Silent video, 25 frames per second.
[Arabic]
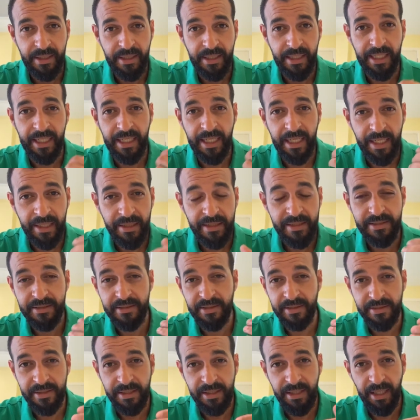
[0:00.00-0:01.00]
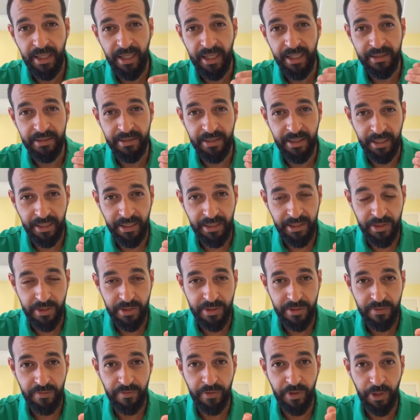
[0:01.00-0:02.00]
لا نستطيع أن نعيش
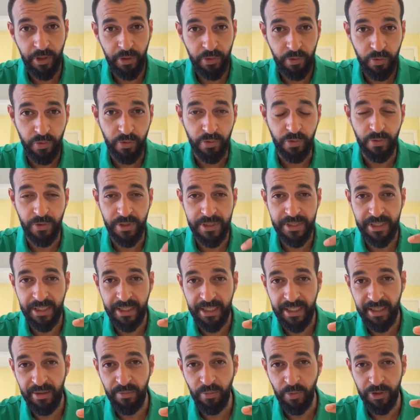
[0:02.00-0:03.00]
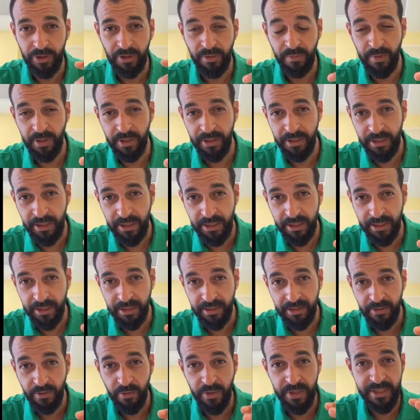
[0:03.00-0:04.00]
في هدوء وسلام وطمأنينة
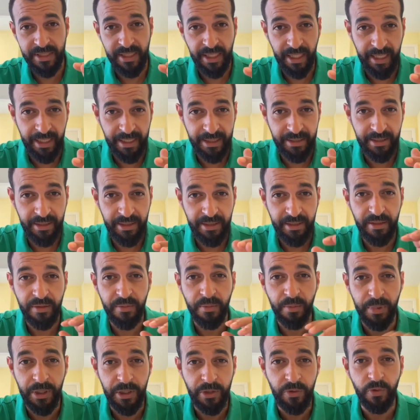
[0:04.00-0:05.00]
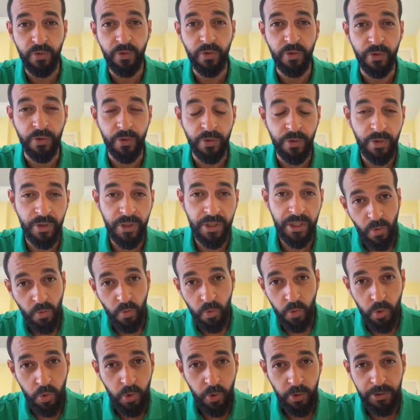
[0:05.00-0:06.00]
وسعادة بدونه
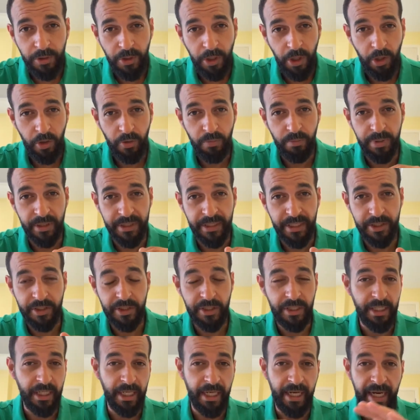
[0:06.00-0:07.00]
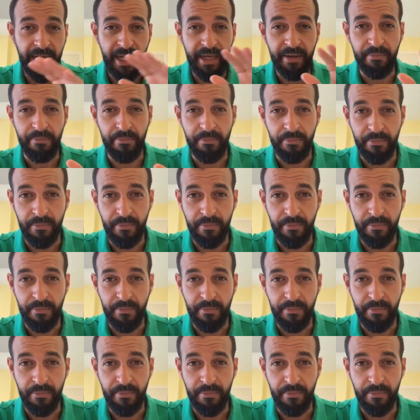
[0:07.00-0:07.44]
وجود الحب ده شيء عام